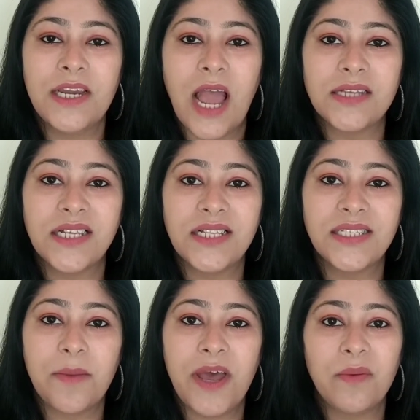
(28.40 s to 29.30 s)
डार्क
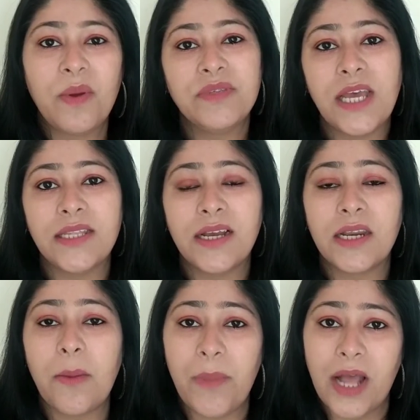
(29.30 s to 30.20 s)
सर्कल्स के बारे में हम ज्यादा
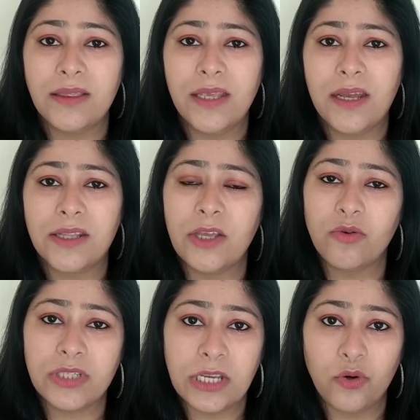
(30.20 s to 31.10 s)
करके बात नहीं करते
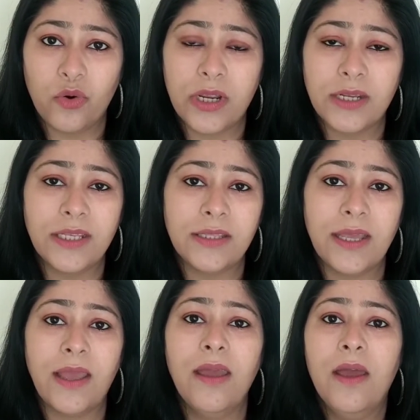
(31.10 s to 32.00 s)
हैं और उसे इग्नोर कर
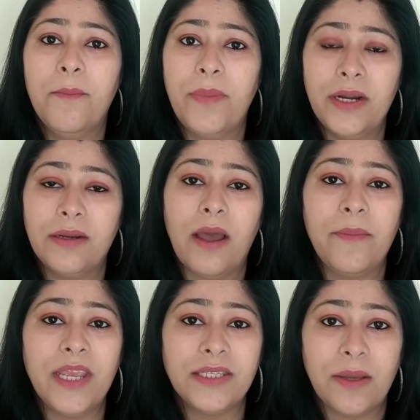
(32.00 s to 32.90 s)
देते हैं बट
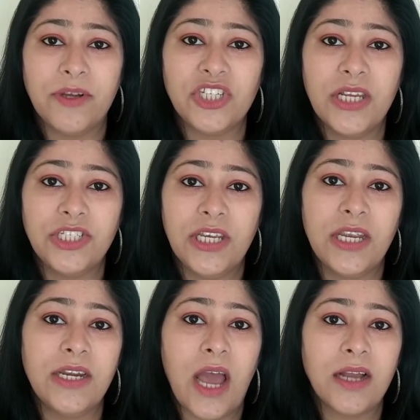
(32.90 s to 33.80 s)
हमें ये समझना चाहिए
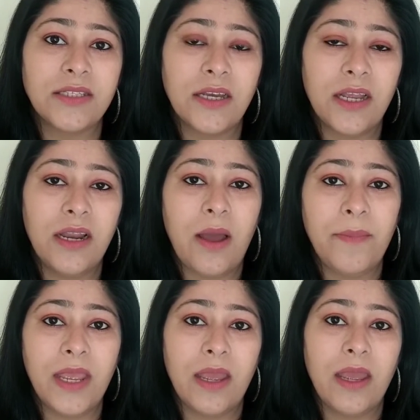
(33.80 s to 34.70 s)
कि डार्क सर्कल
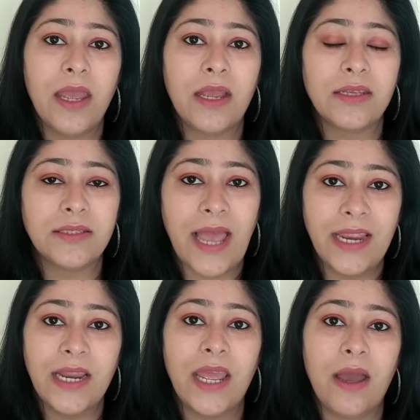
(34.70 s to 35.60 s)
हमें एक
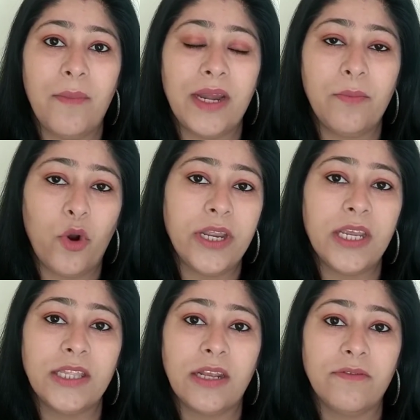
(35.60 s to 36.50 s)
साइन है हमारे बॉडी
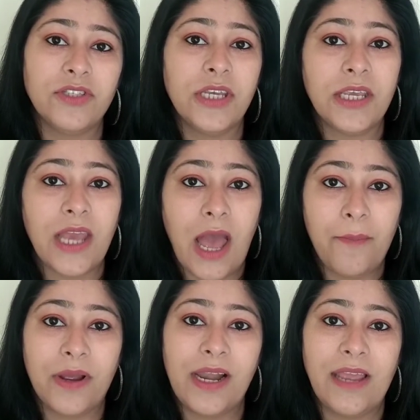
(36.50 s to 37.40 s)
की तरफ से कि
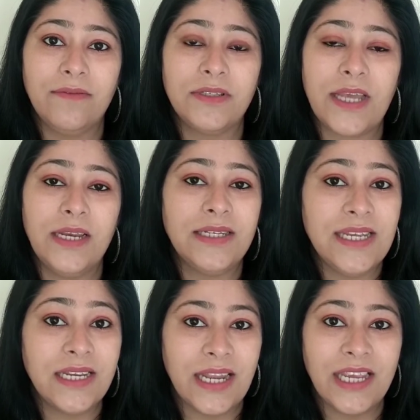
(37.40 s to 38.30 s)
आपका लाइफस्टाइल
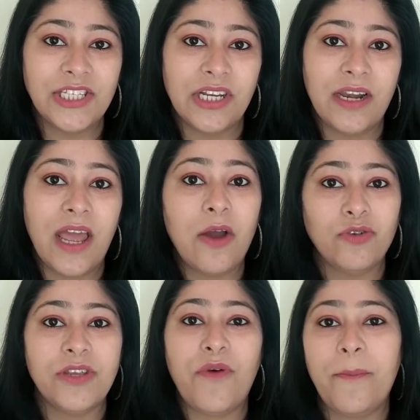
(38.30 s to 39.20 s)
ठीक नहीं चल रहा
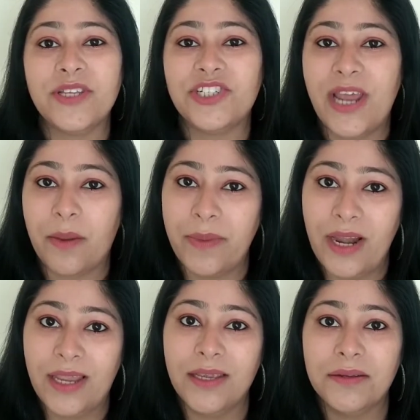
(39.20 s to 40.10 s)
उसे वापस ट्रैक
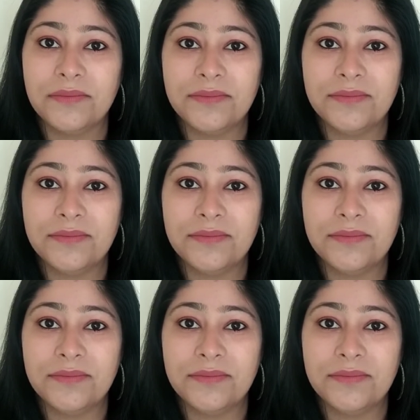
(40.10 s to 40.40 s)
में लाइए